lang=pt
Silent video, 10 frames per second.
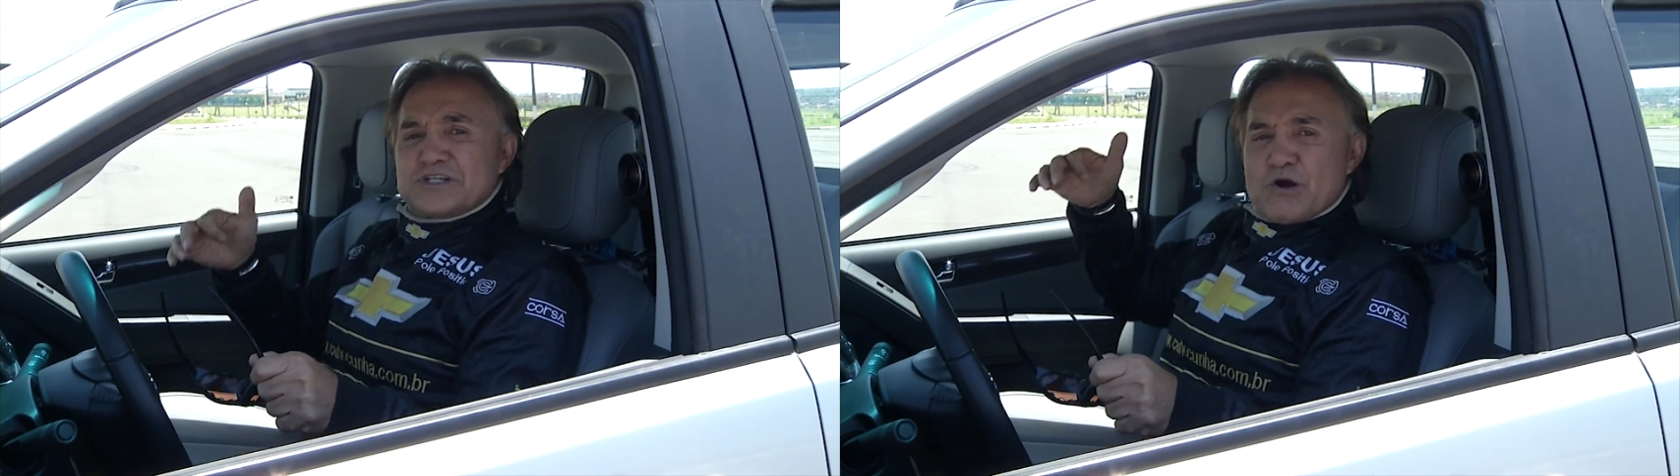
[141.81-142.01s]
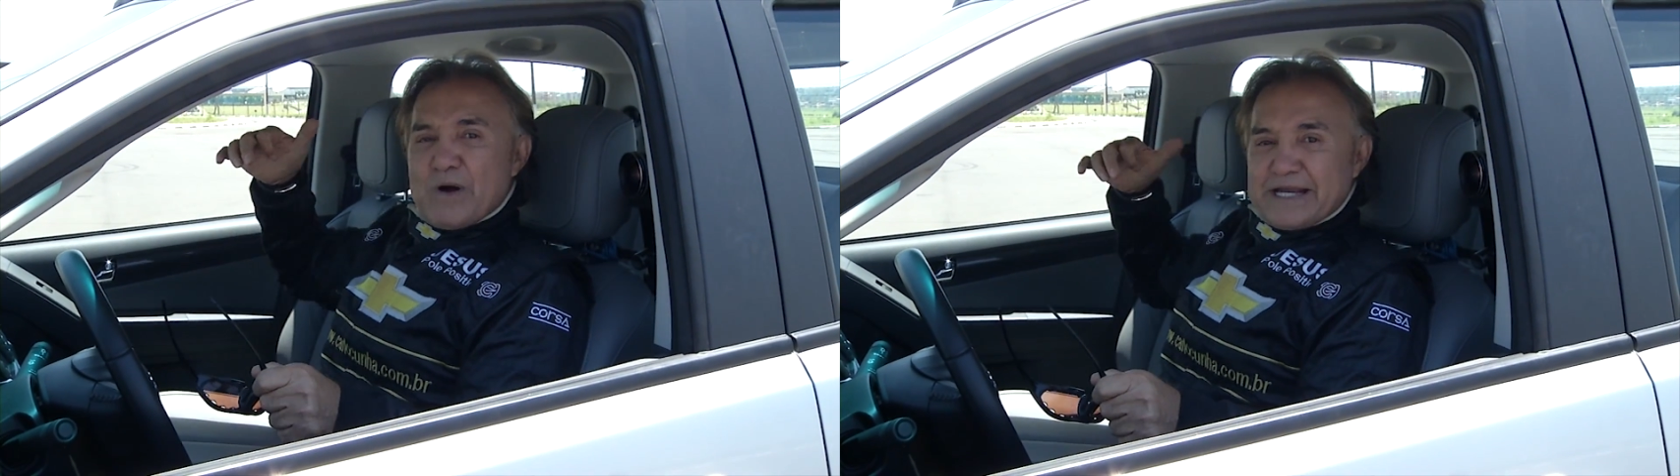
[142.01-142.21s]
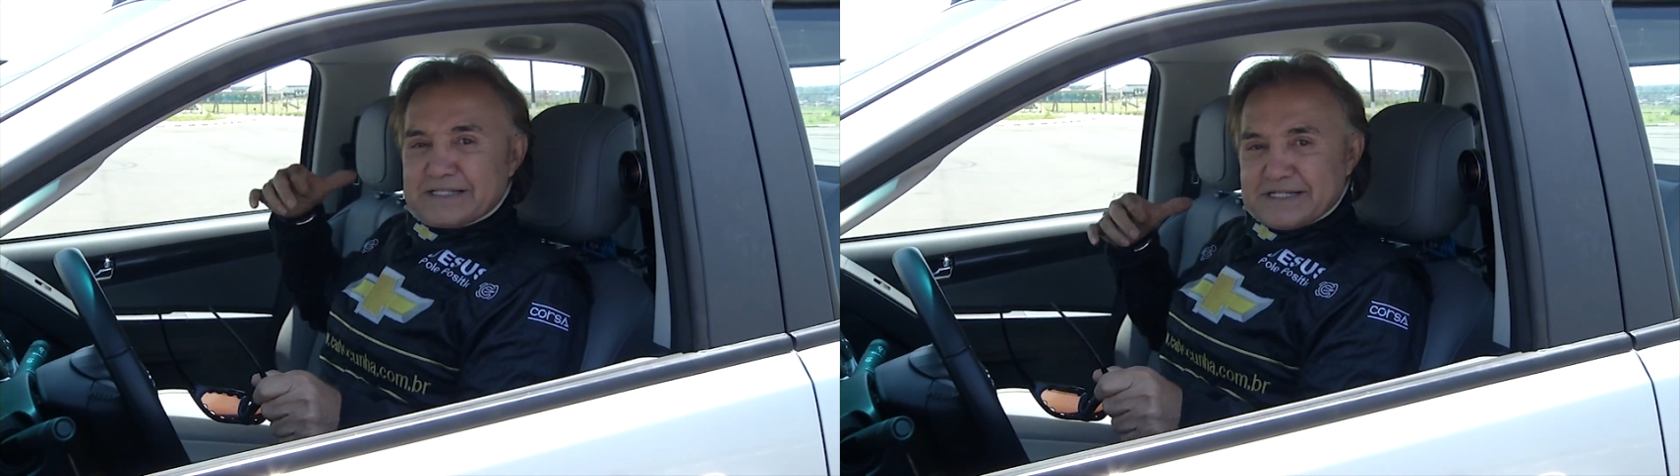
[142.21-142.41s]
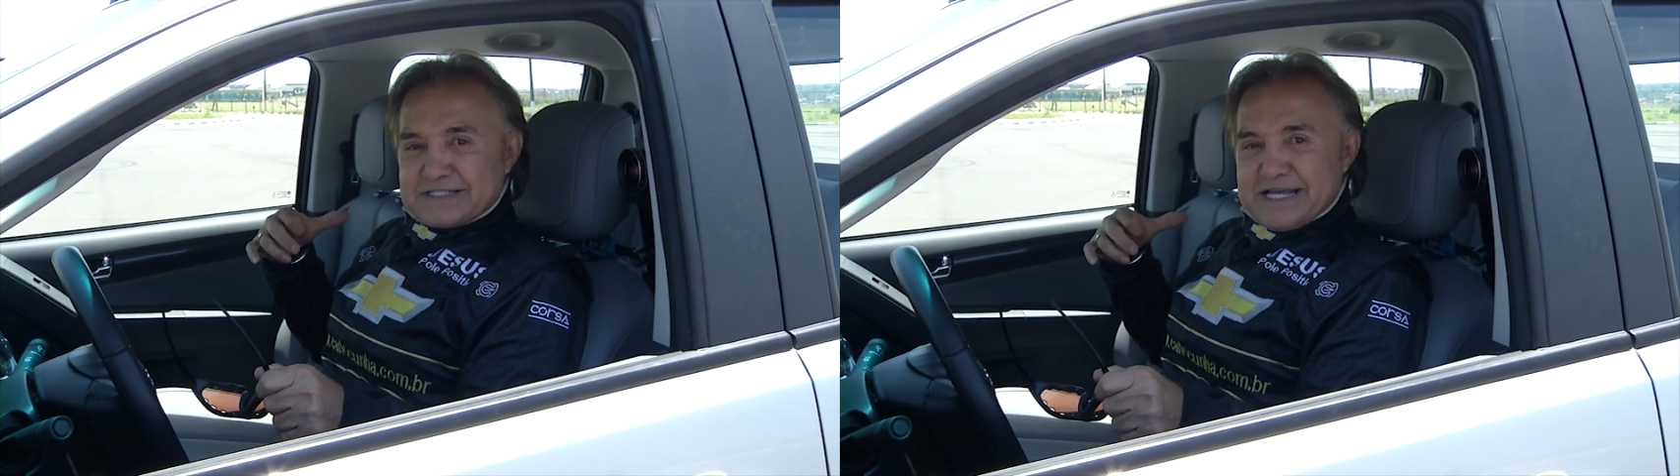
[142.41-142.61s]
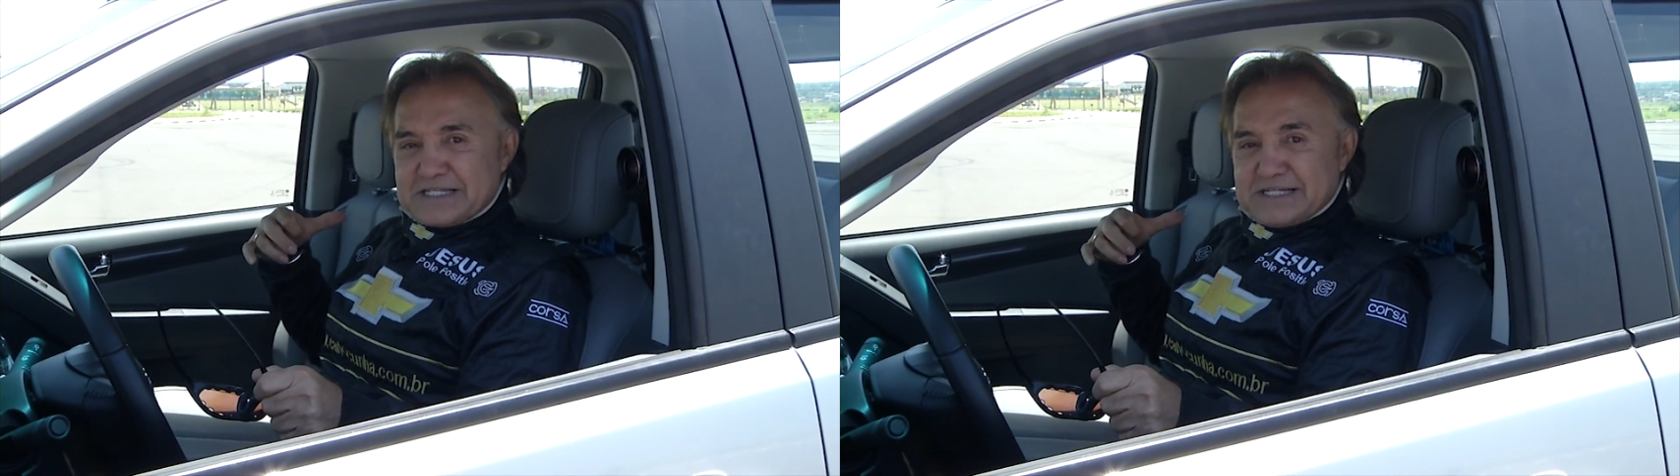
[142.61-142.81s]
Tinha
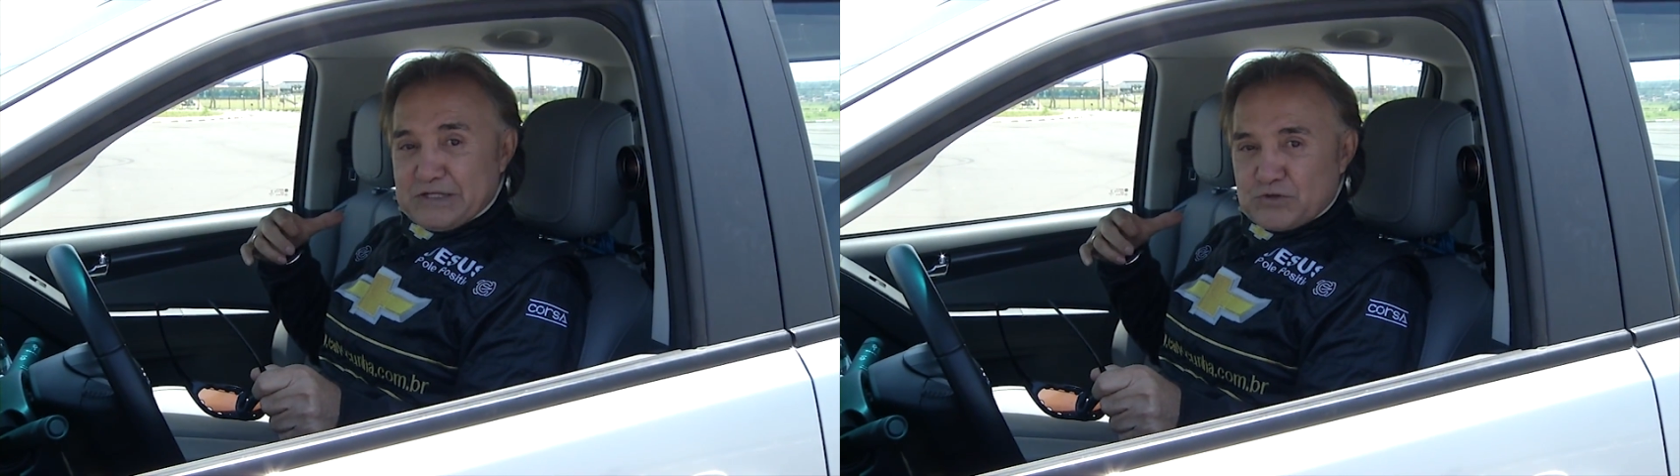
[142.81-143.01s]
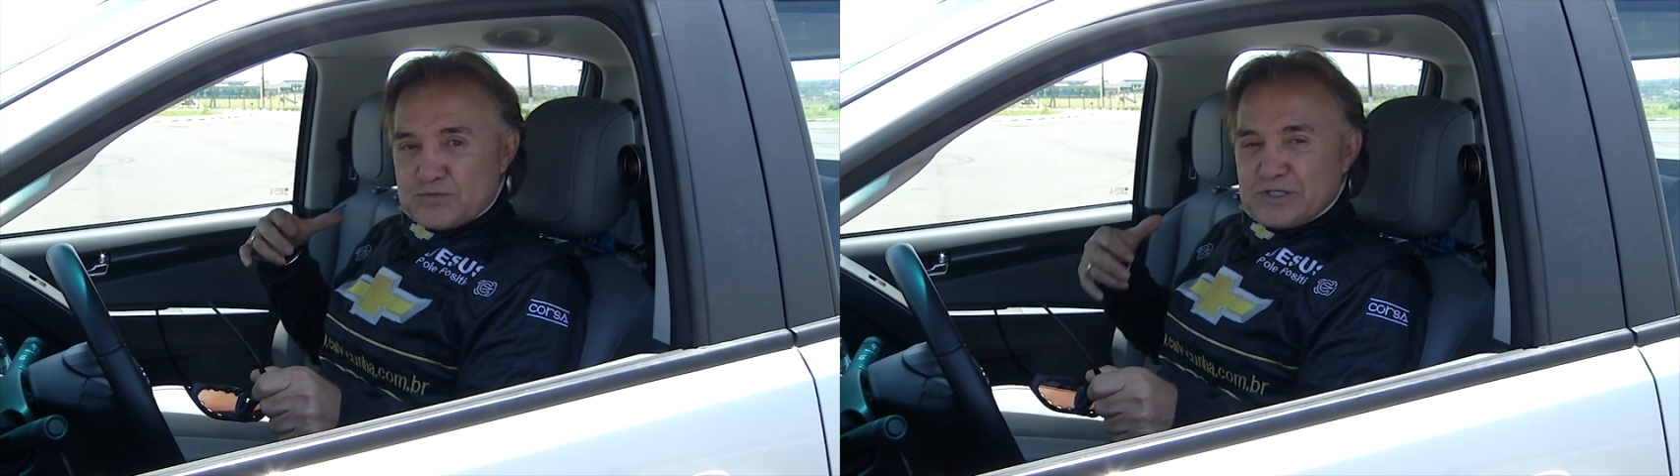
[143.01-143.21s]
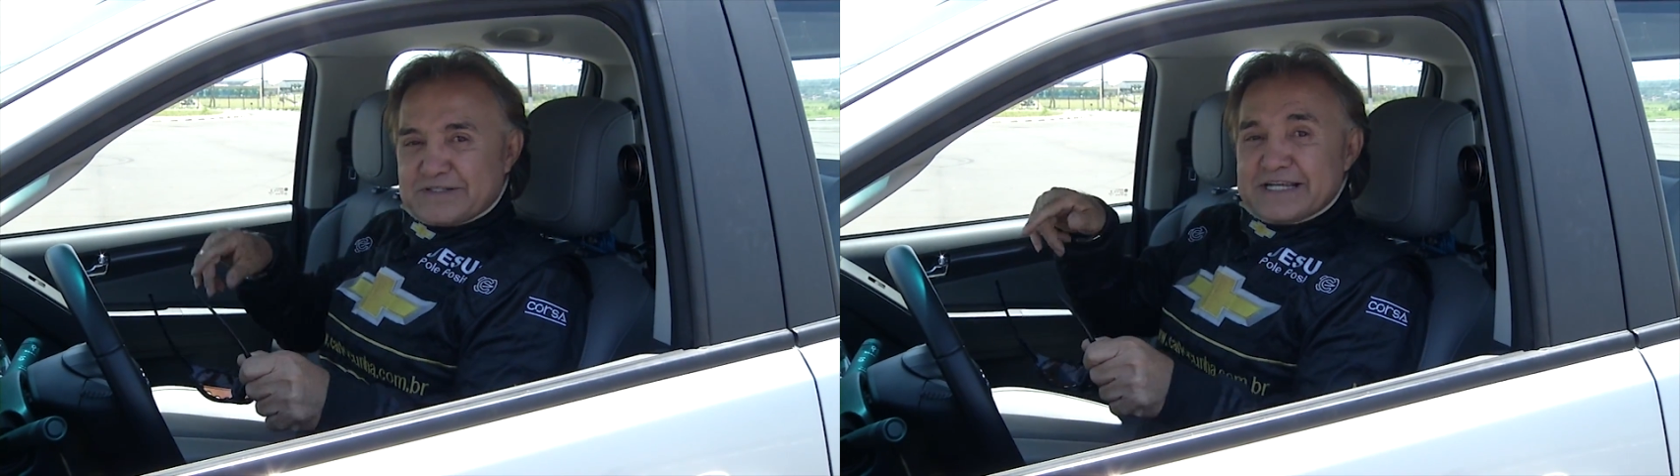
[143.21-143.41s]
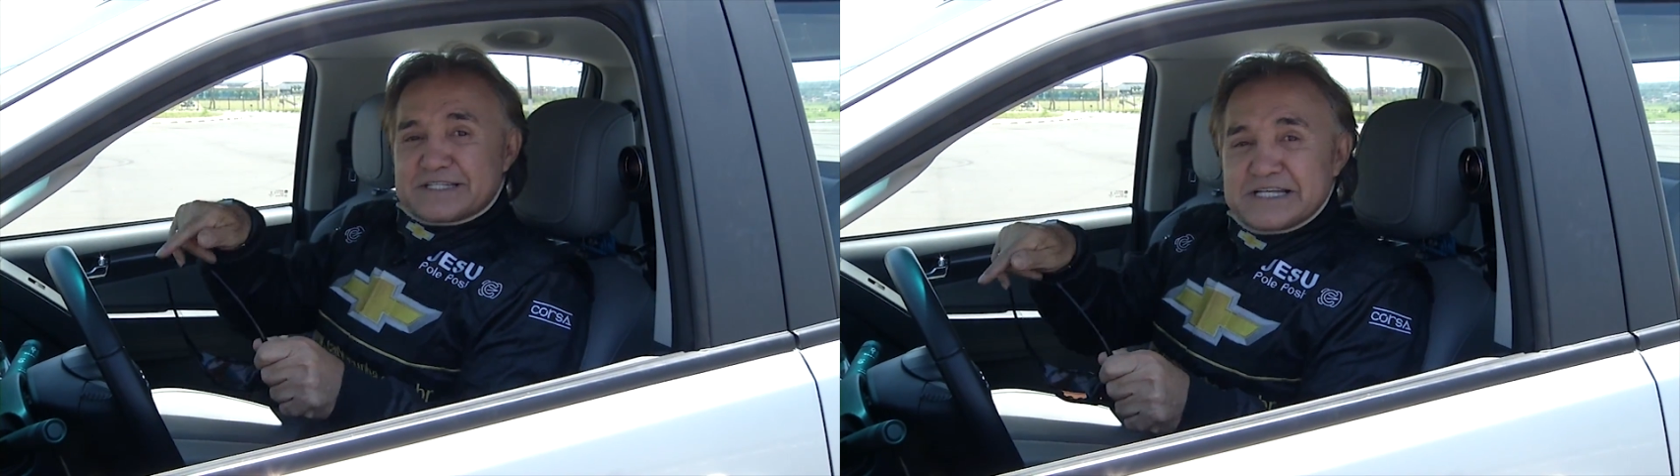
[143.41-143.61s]
47 na 2013,